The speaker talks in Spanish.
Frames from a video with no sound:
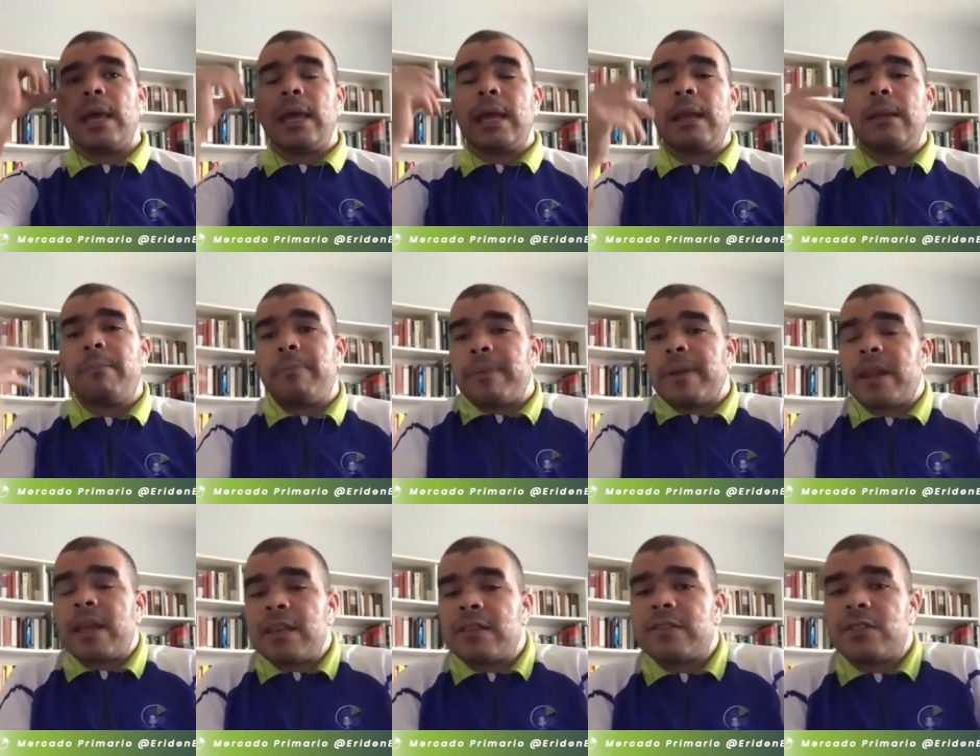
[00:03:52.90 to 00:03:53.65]
el
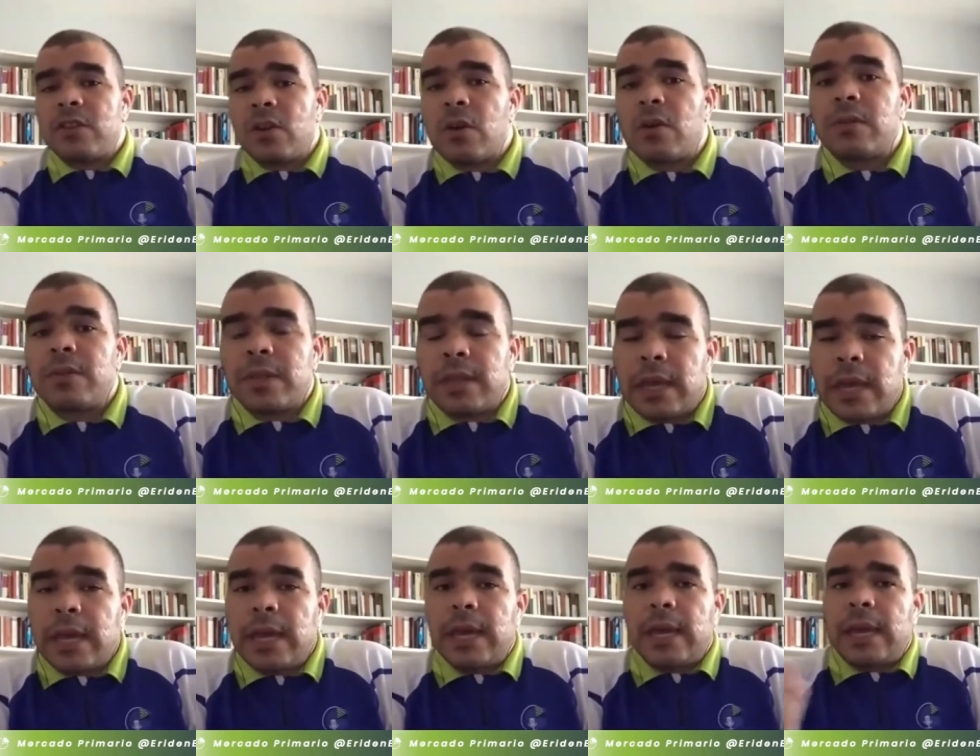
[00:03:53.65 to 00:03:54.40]
precio
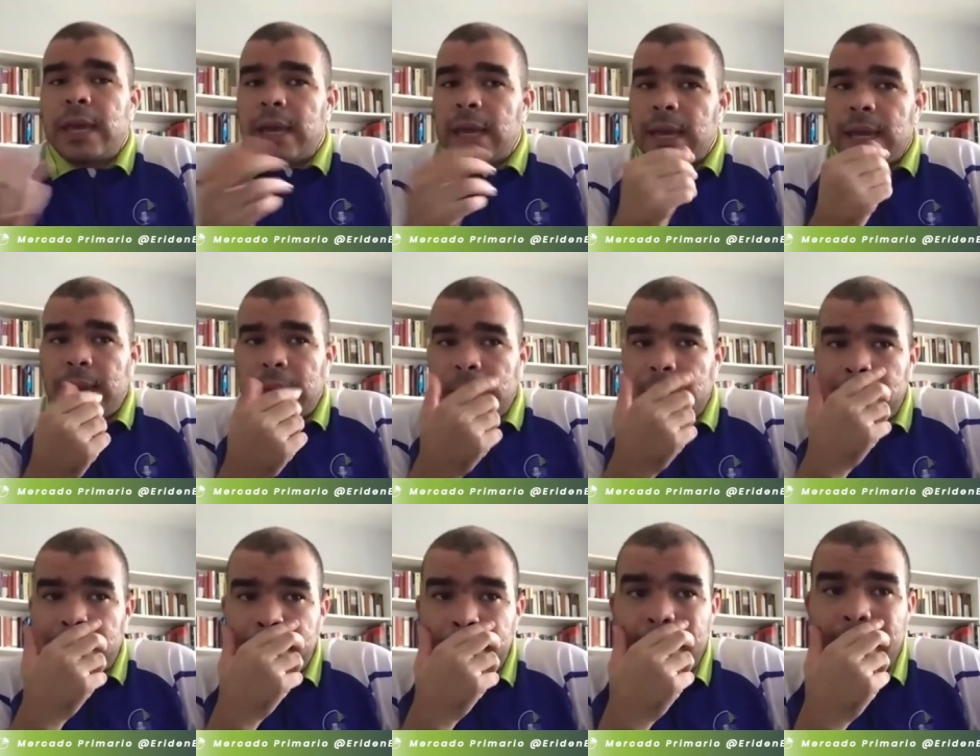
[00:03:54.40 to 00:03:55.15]

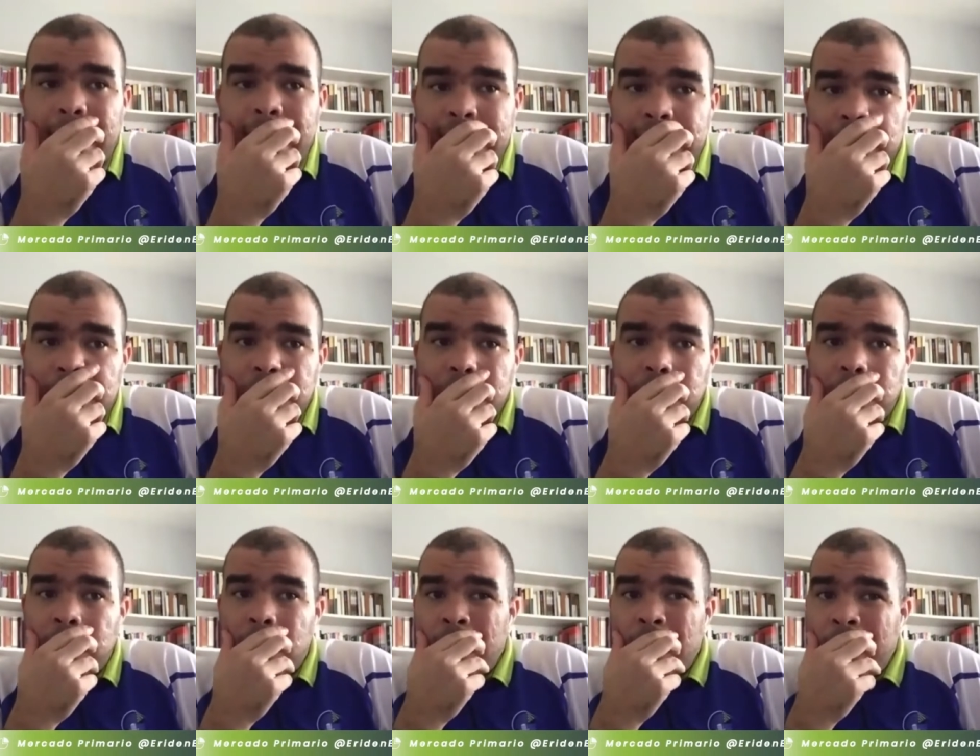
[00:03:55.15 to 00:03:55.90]
del
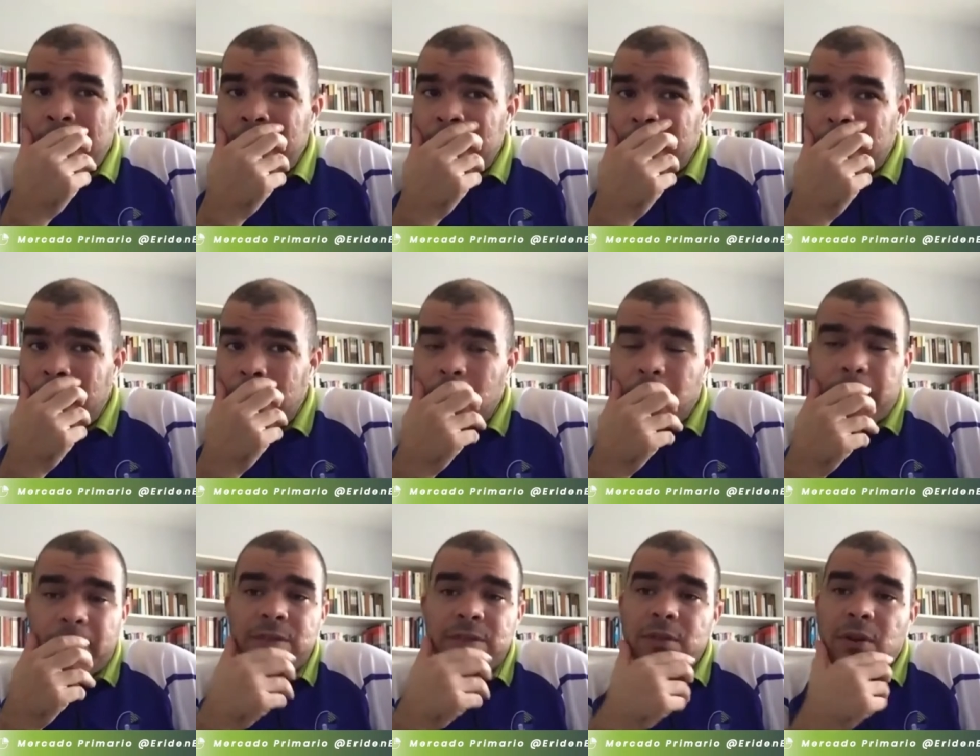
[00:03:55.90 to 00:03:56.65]
plátano a, a,
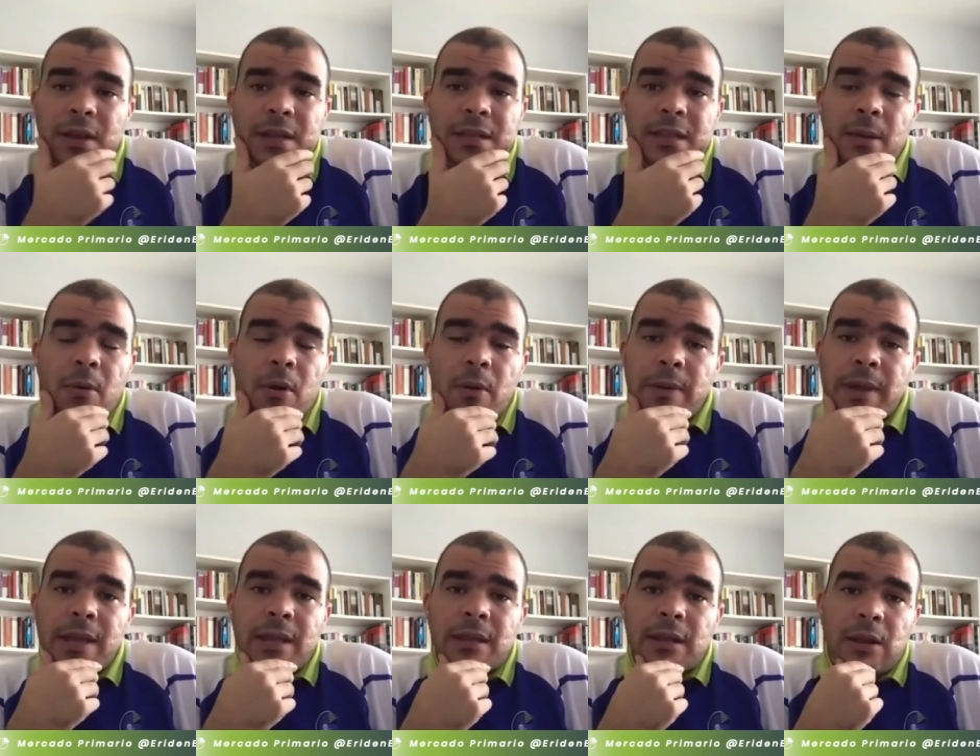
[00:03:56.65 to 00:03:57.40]
los precios los que
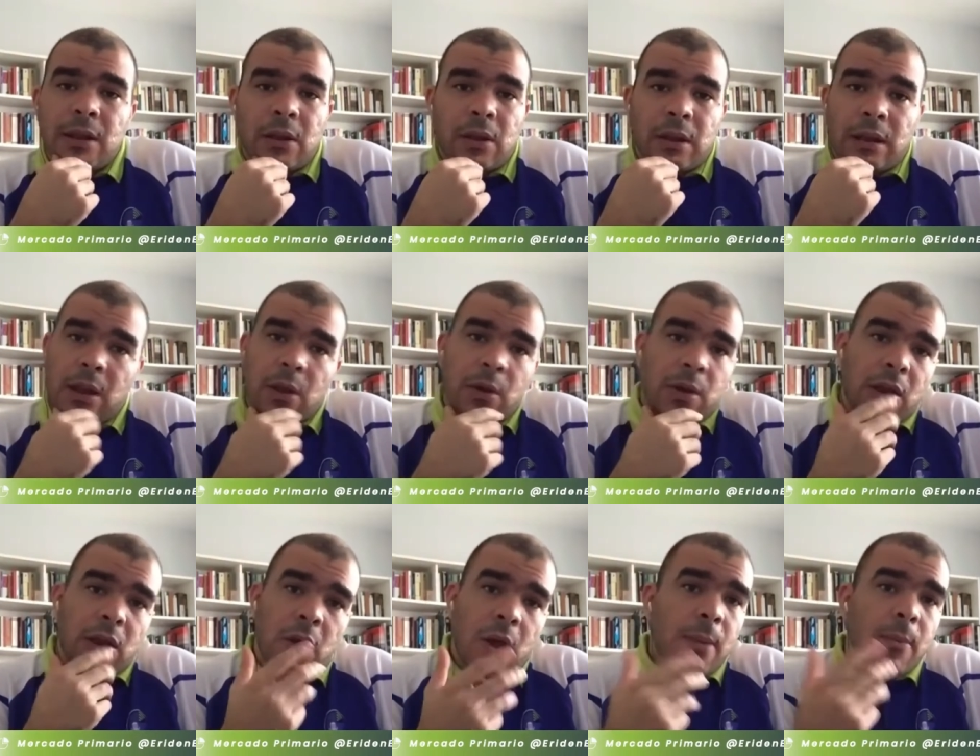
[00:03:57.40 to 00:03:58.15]
estamos viendo,
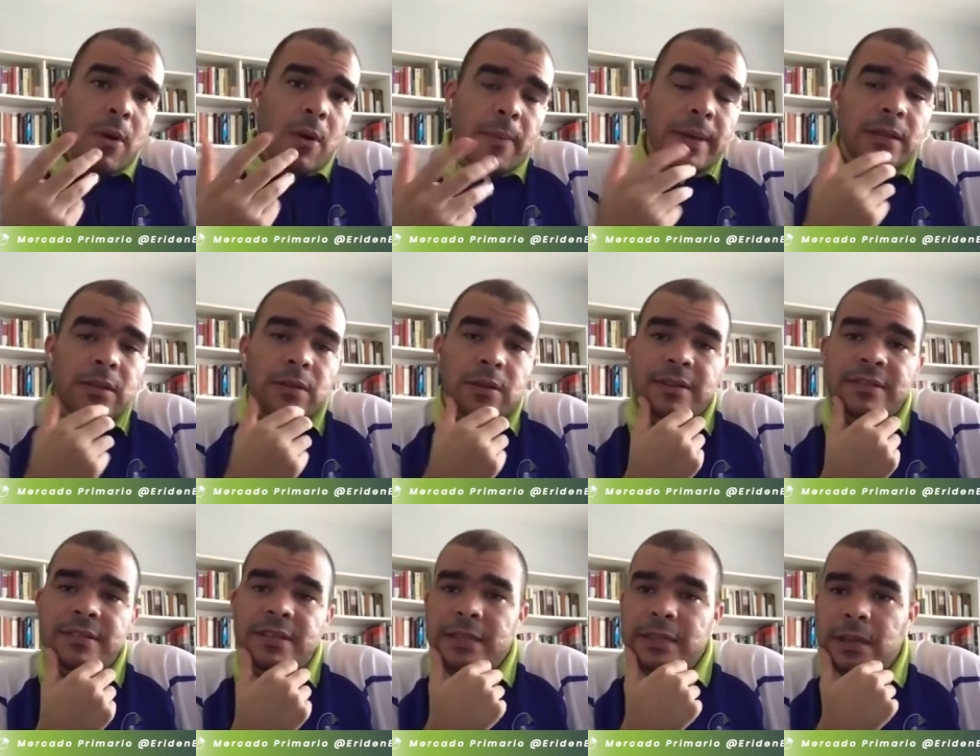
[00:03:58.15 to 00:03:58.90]
lo que lo hemos
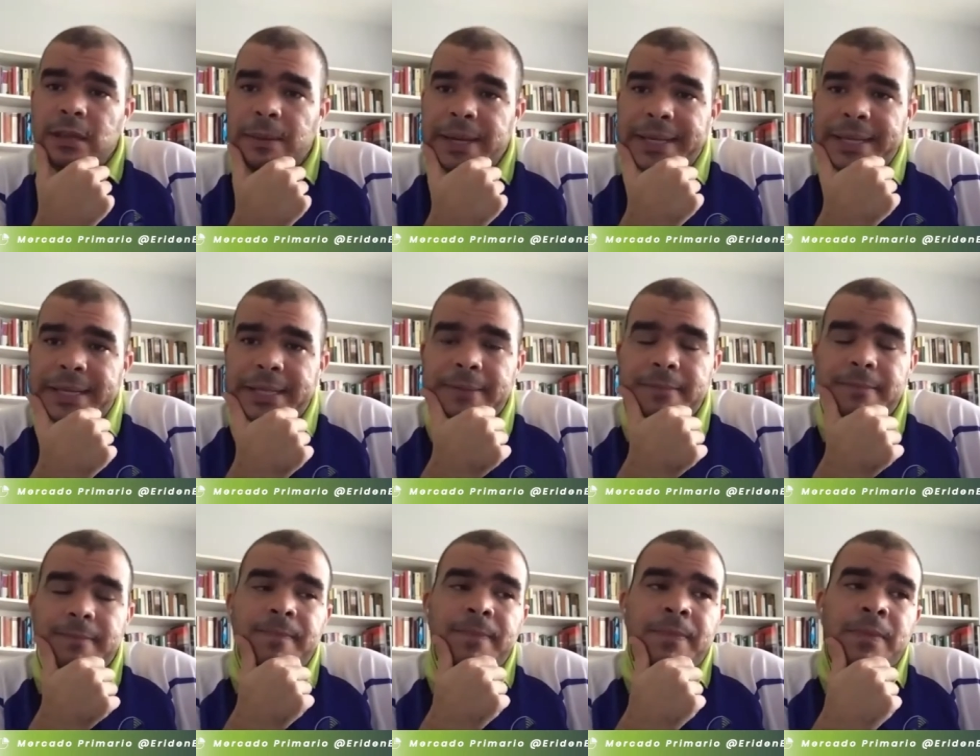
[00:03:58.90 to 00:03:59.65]
visto
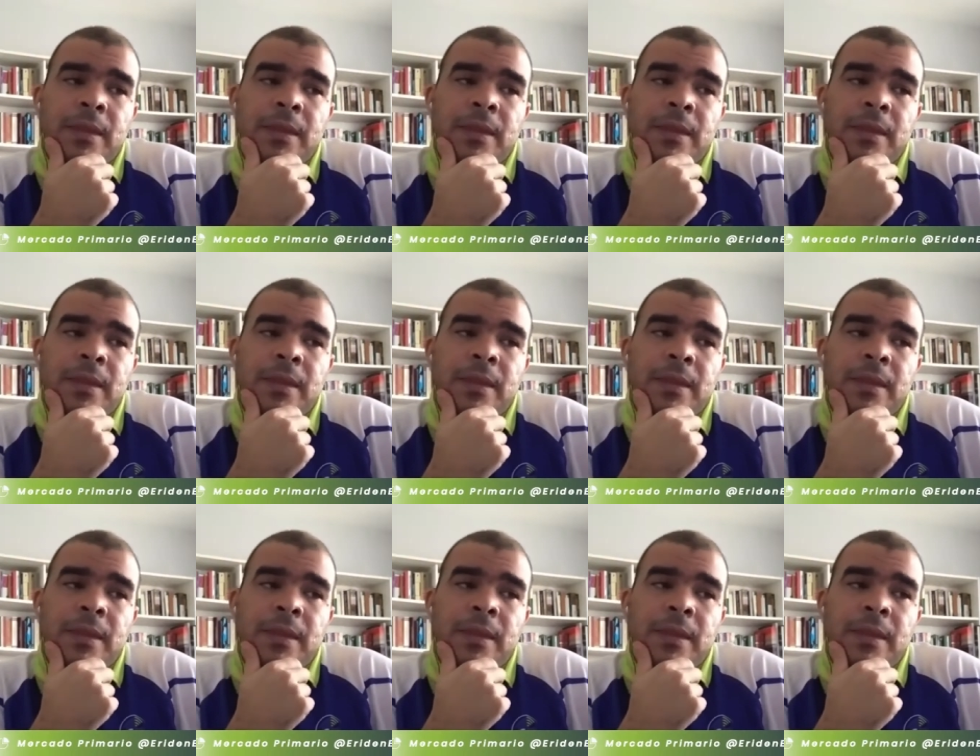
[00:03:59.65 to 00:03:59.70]
recientemente.